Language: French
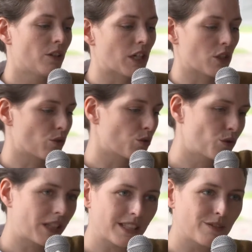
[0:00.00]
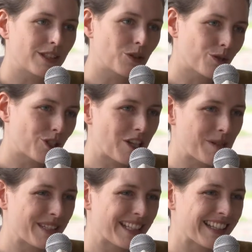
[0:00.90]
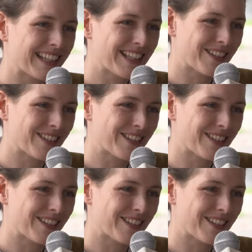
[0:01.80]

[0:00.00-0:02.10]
Voilà, je fais d'autres activités aussi dans la billetterie.